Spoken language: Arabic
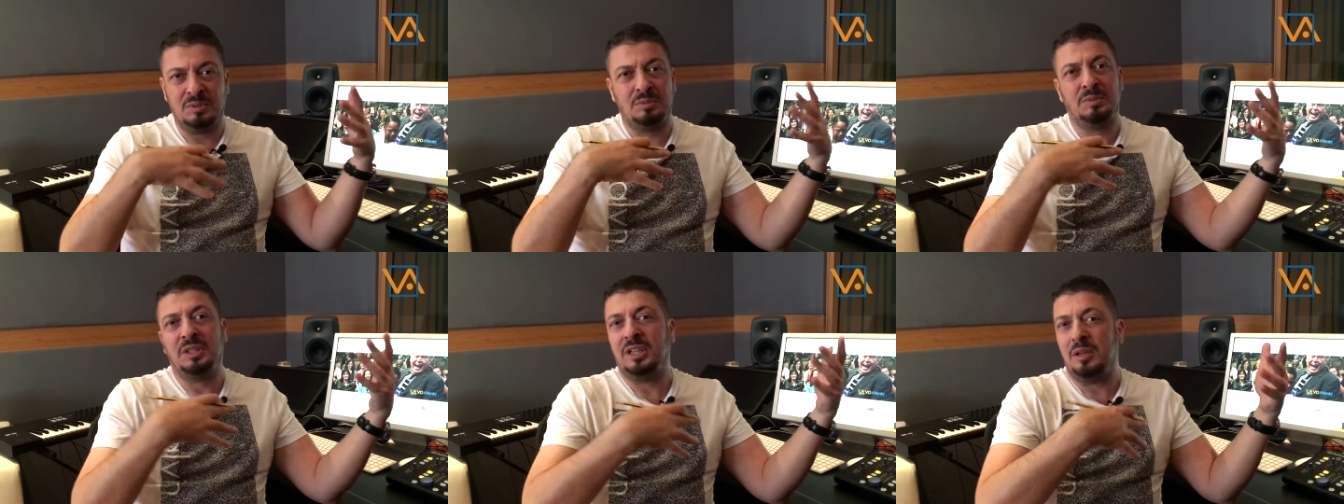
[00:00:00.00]

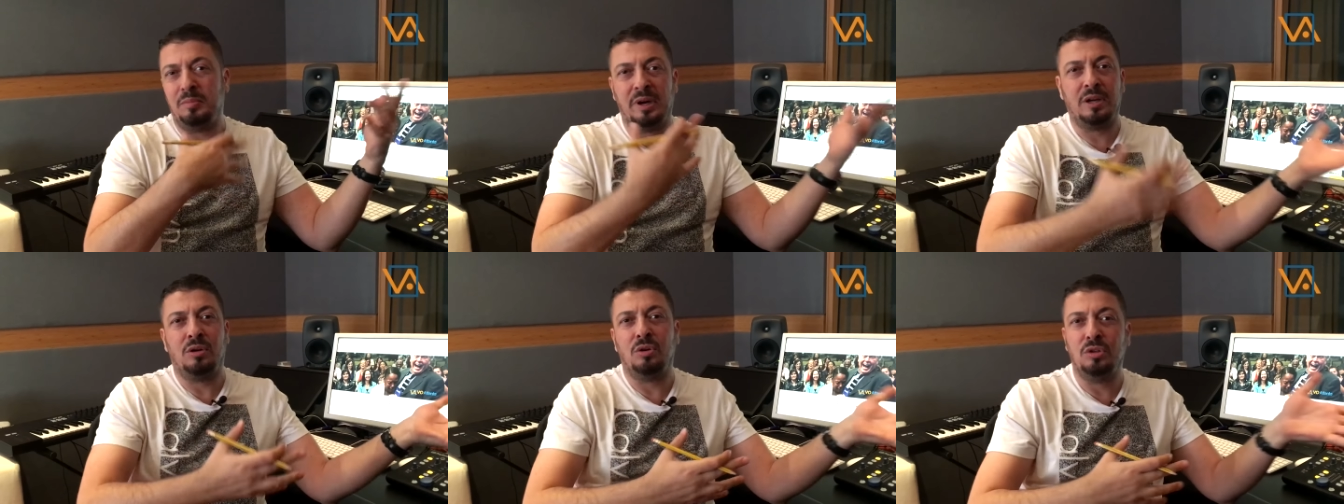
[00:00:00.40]
من
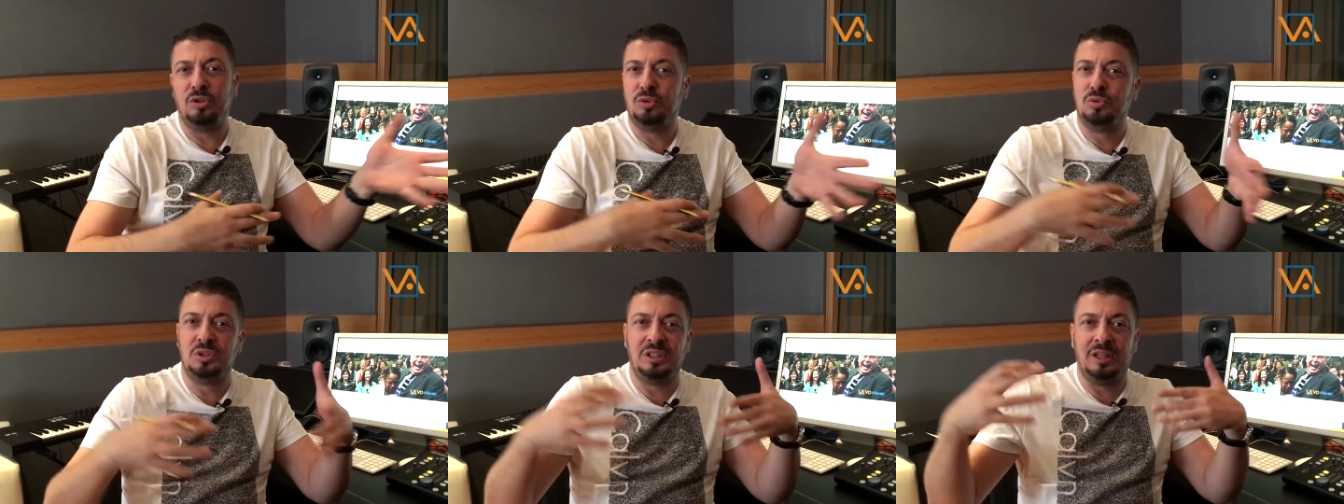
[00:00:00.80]
كبار
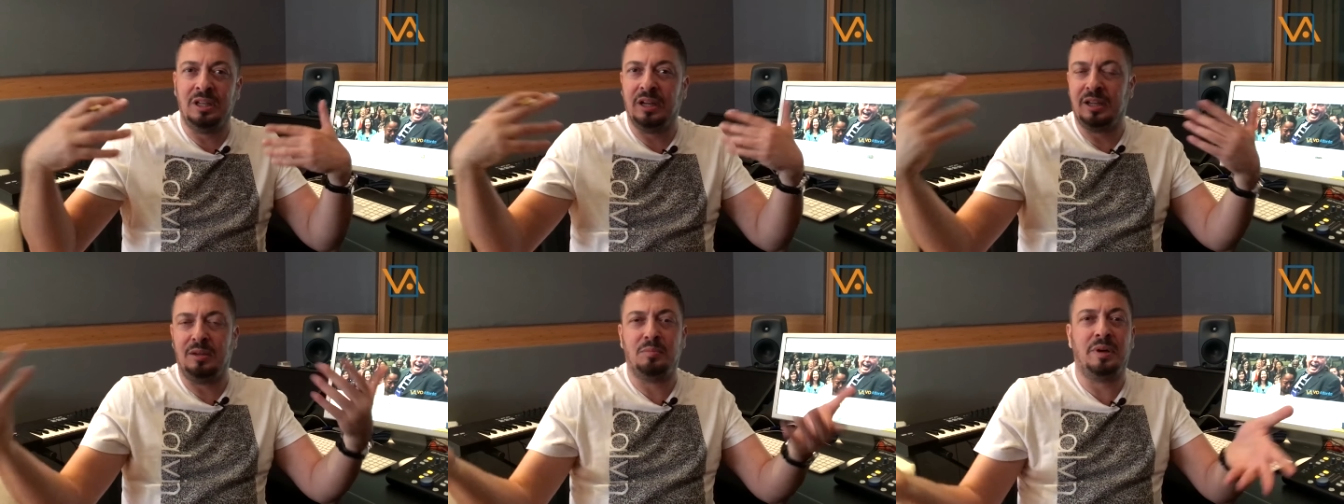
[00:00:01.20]
هوليوود
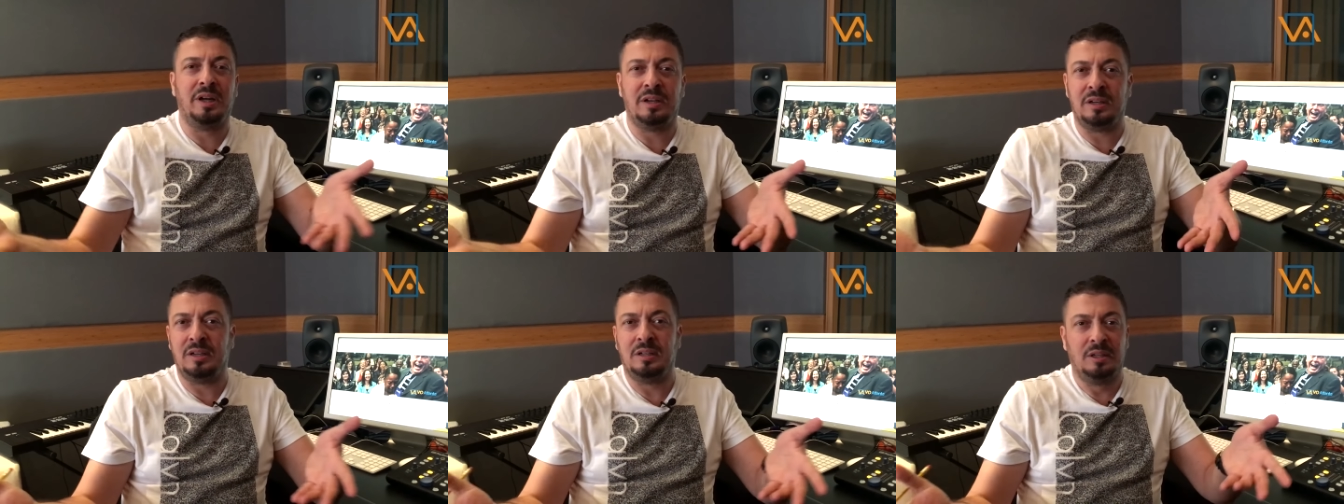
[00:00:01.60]
الى
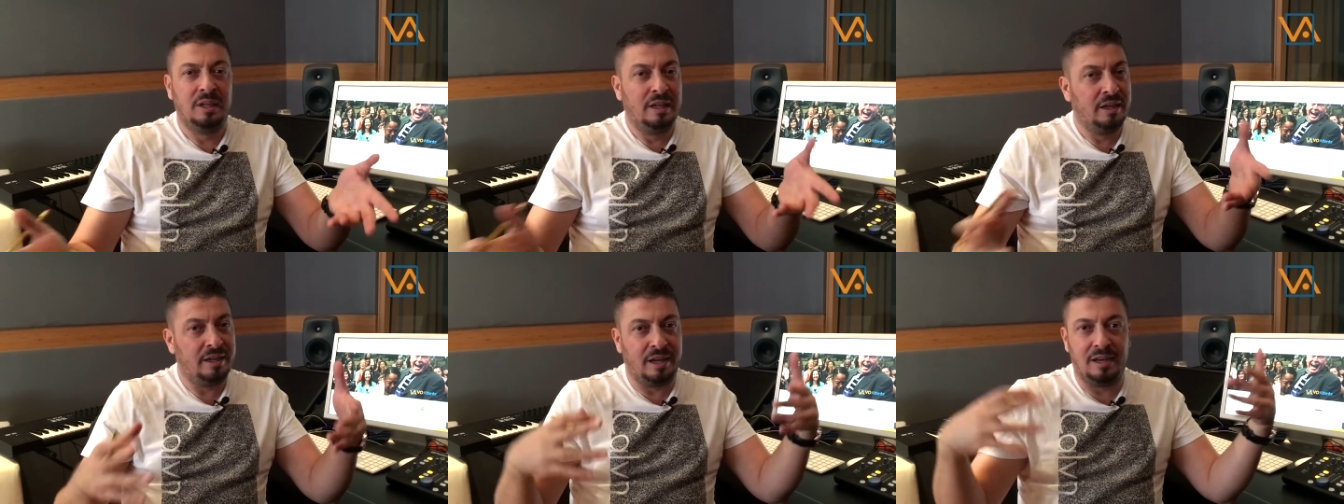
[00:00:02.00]
كبار
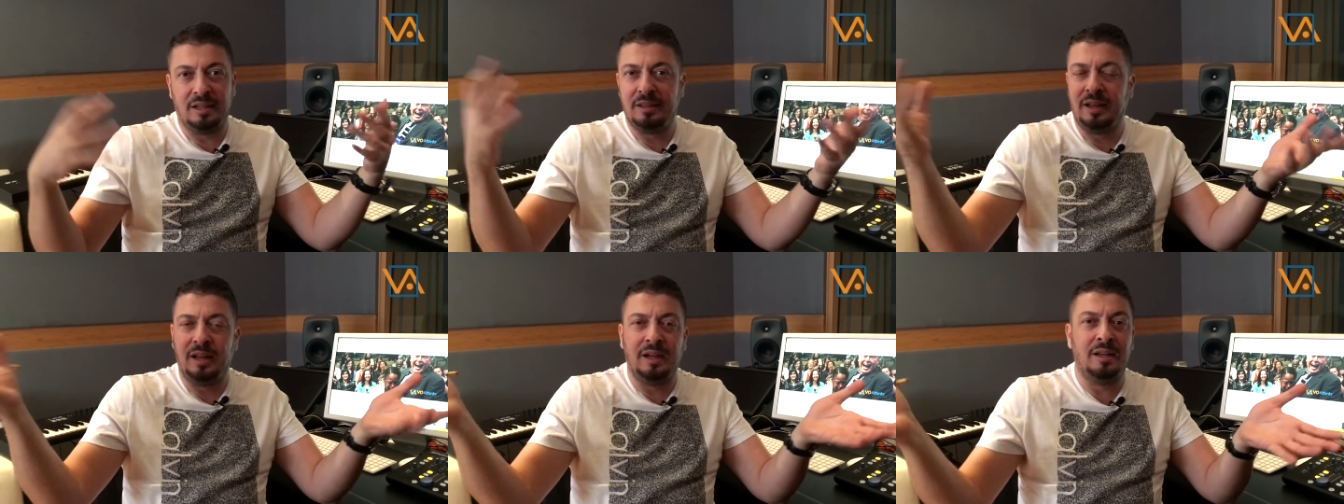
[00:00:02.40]

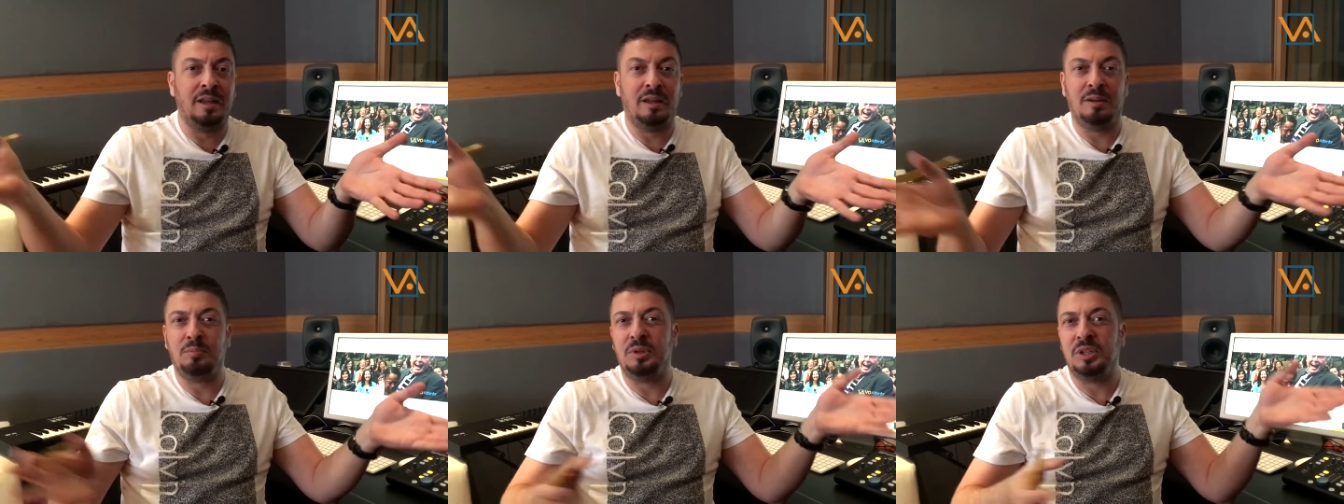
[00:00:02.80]
كندا
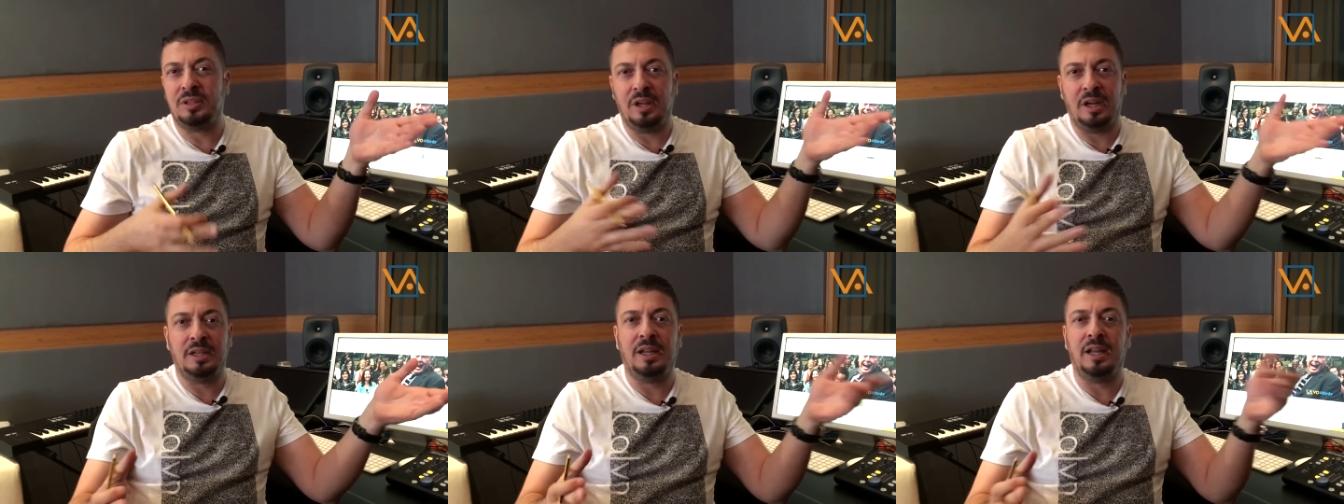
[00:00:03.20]
الى
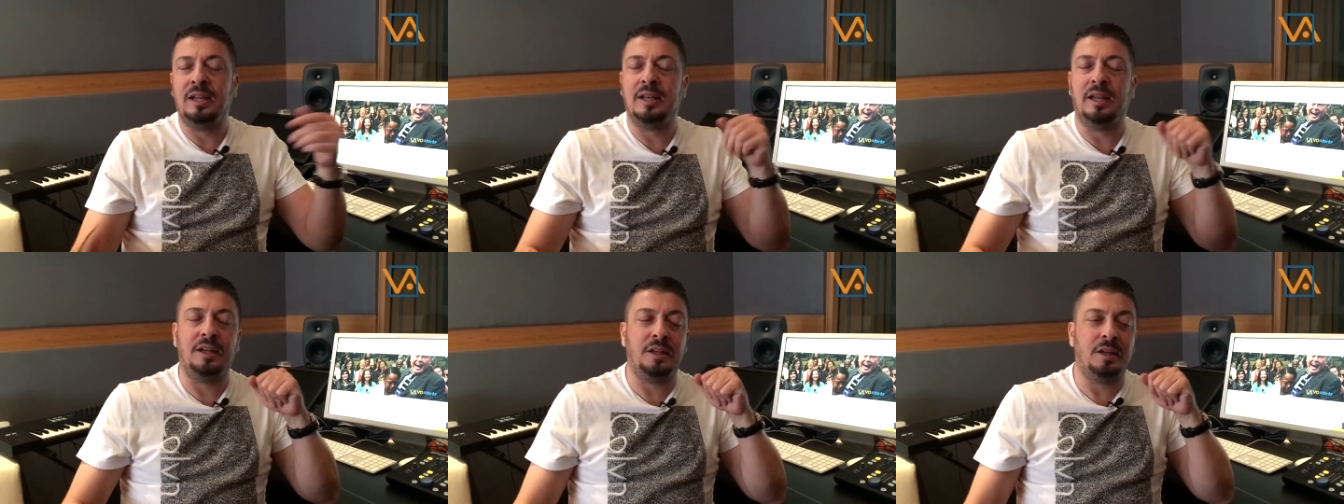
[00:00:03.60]
بريطانيا
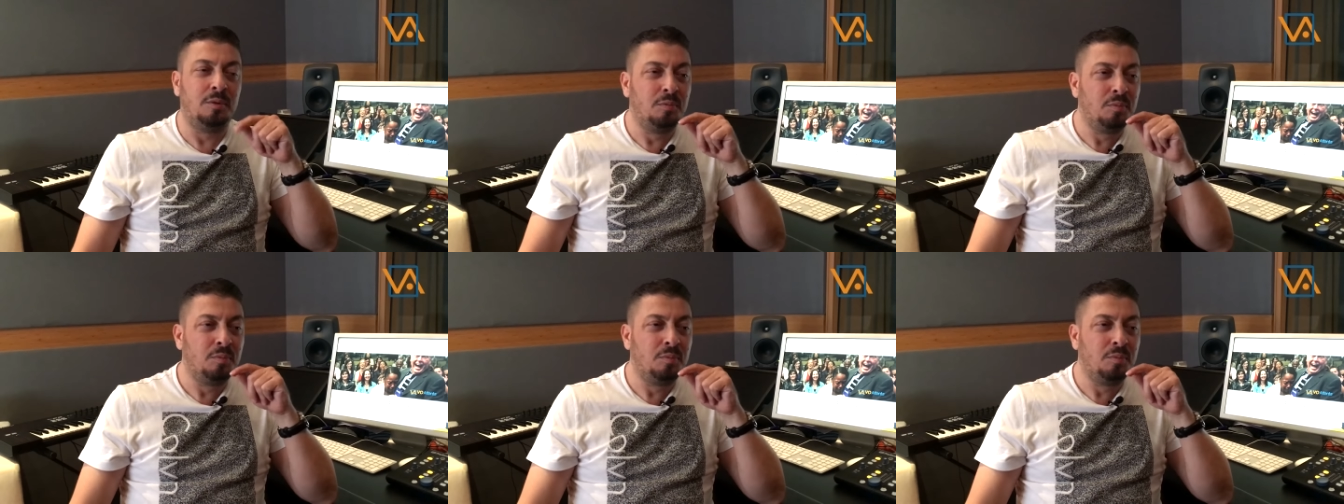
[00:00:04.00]
الى الى